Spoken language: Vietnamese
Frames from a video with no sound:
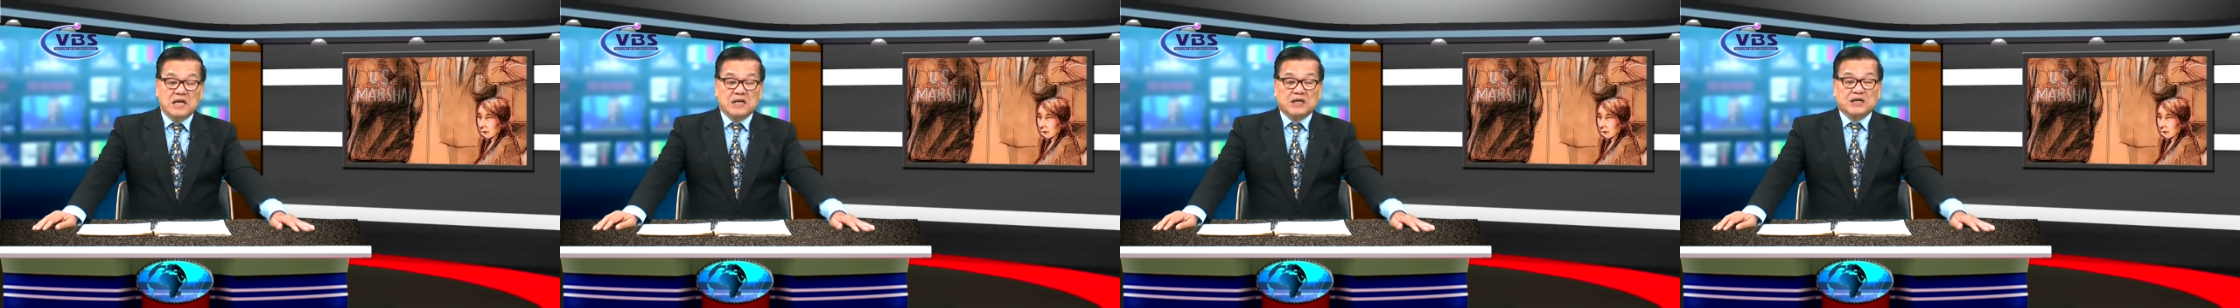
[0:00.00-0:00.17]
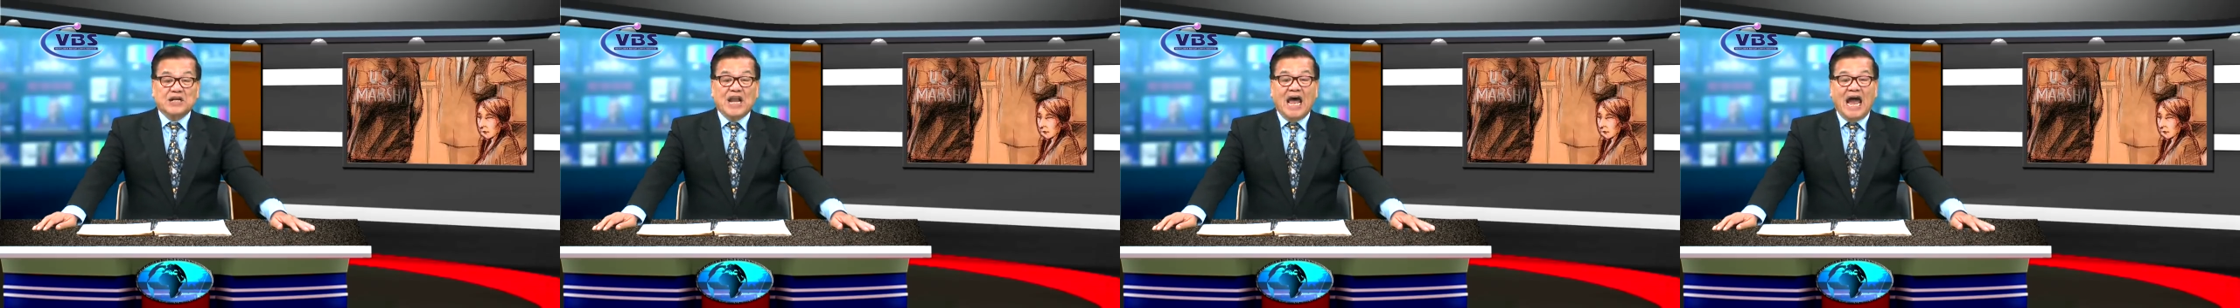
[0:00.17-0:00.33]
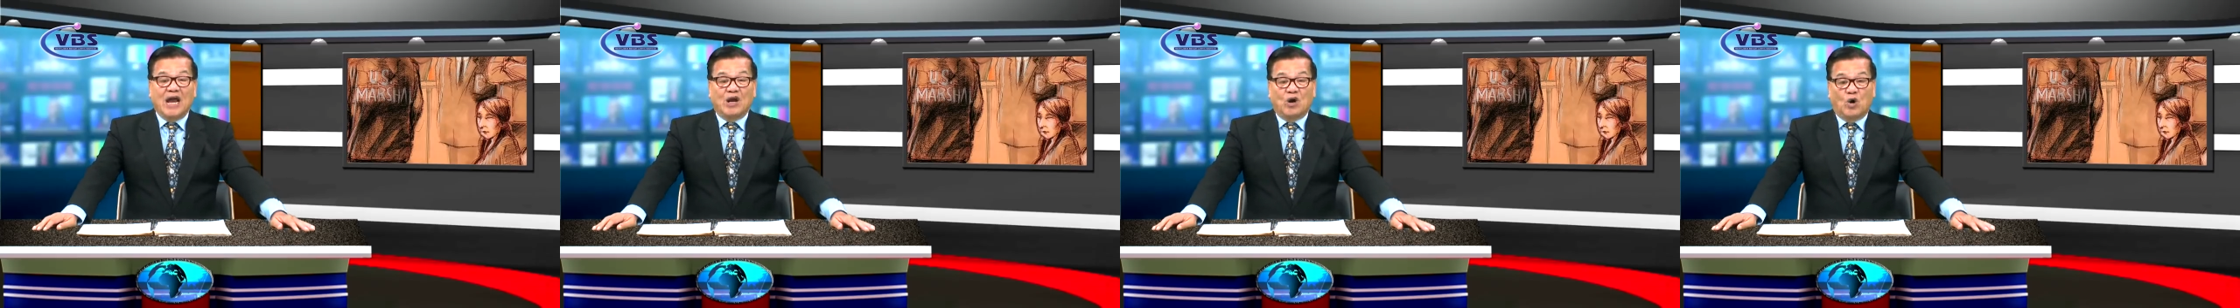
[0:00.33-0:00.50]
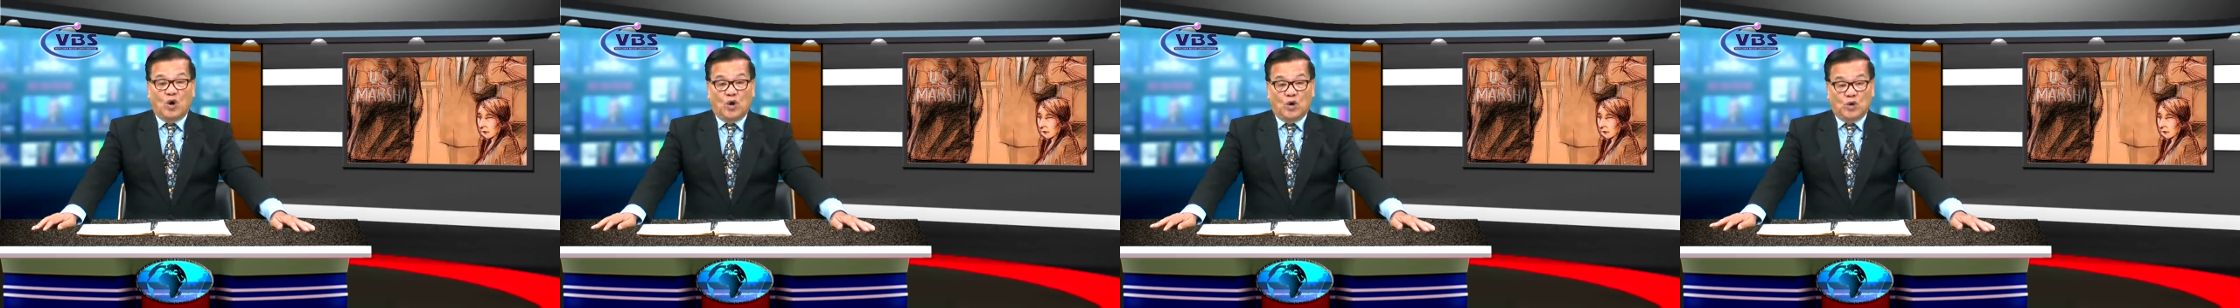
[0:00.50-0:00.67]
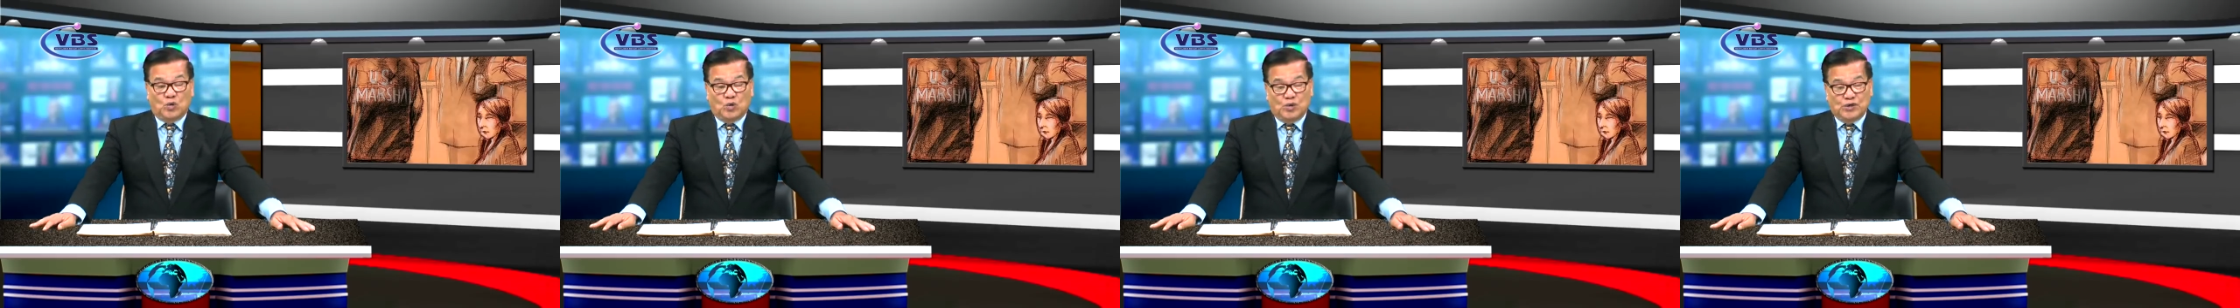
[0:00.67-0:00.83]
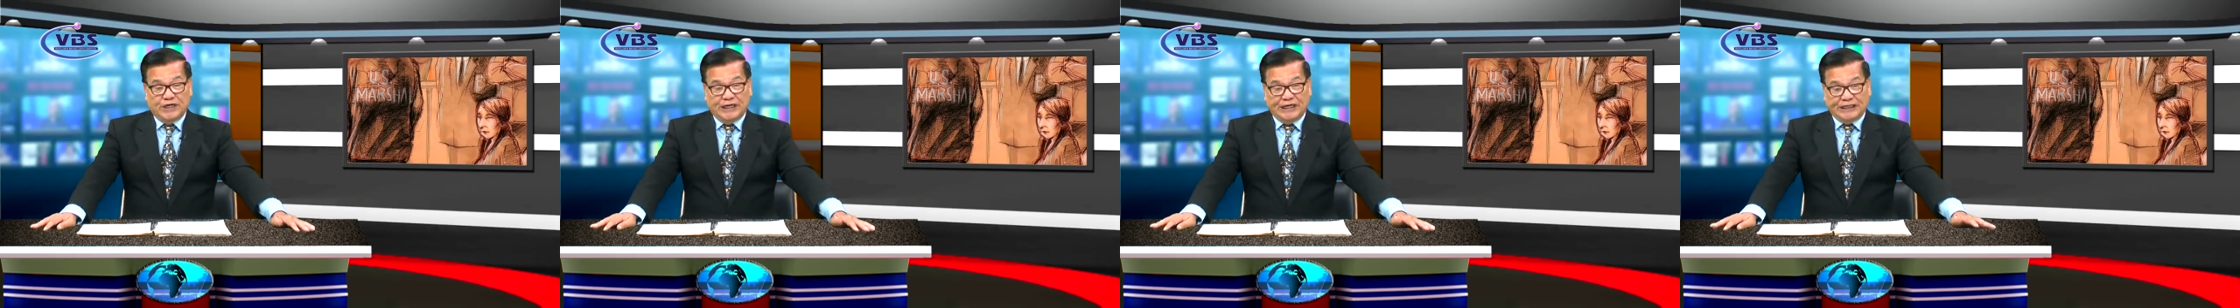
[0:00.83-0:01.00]
đại hội
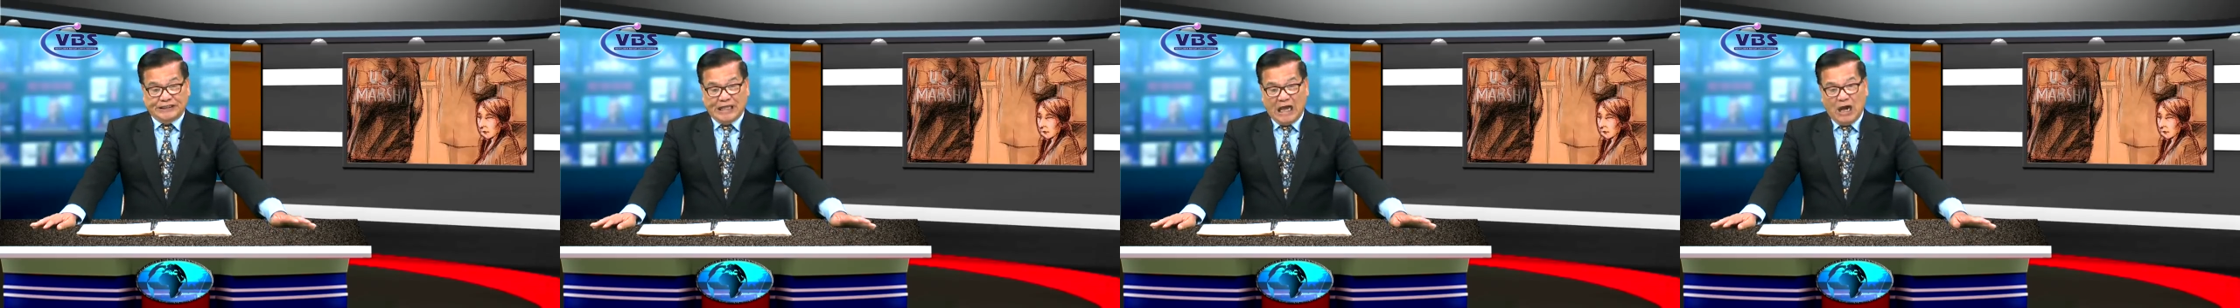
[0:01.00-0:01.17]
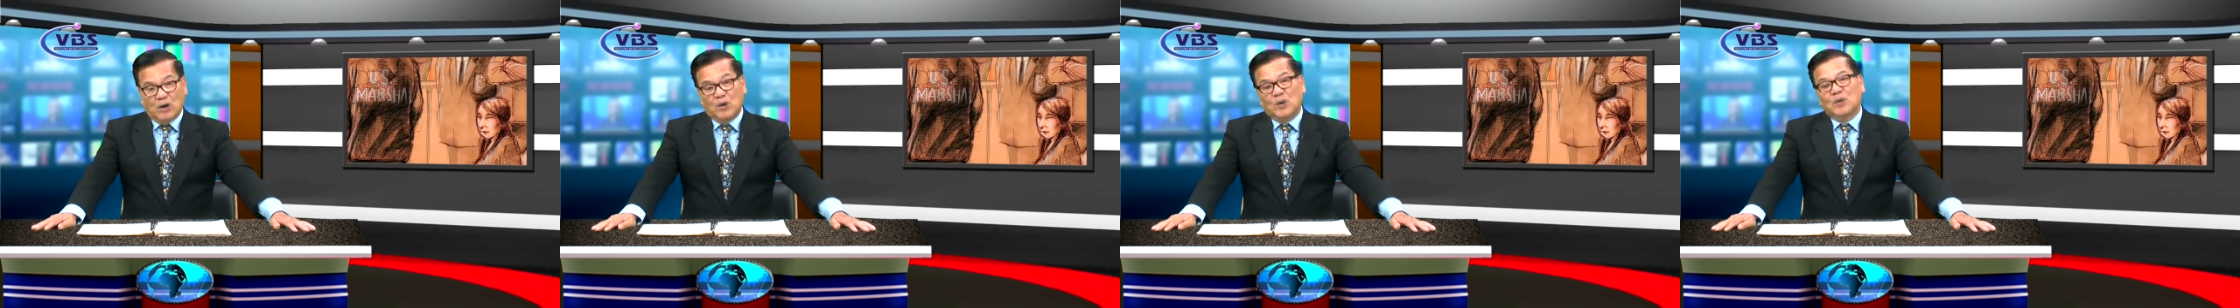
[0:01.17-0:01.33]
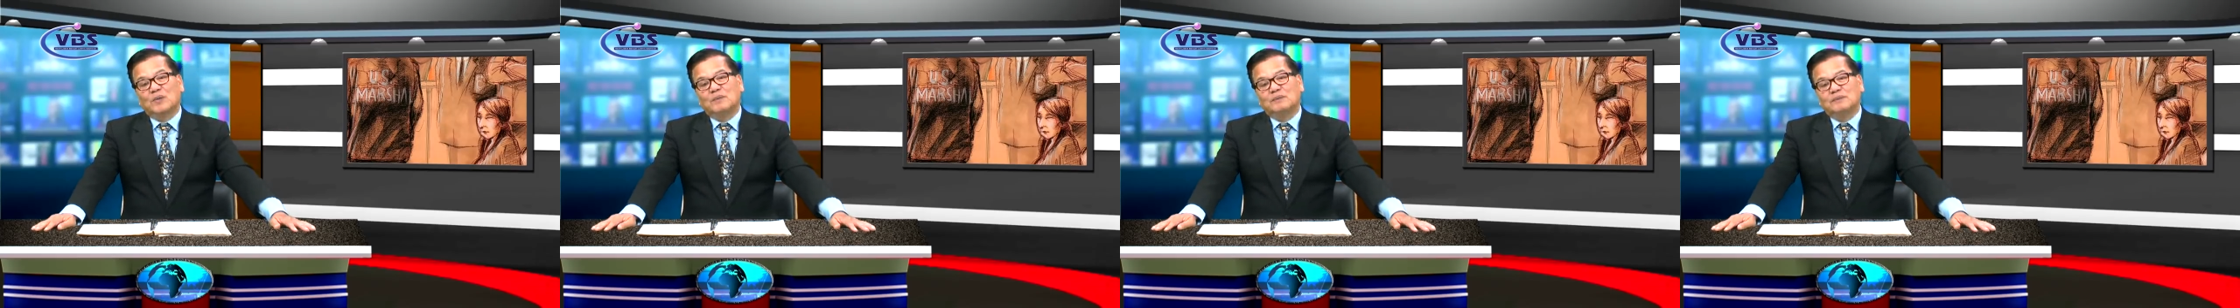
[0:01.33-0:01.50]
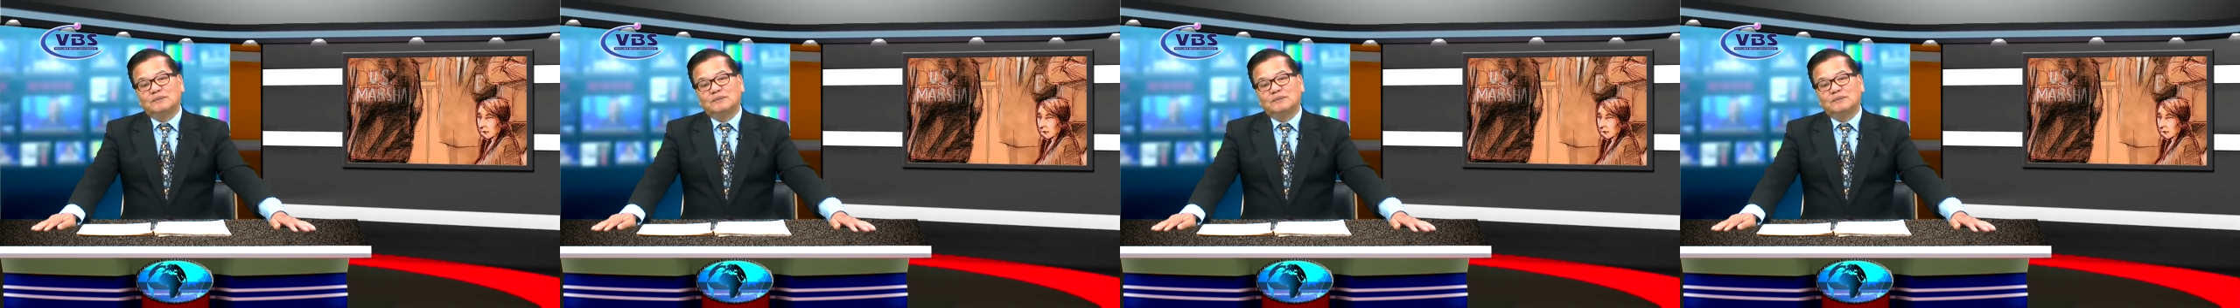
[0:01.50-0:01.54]
của người Tàu.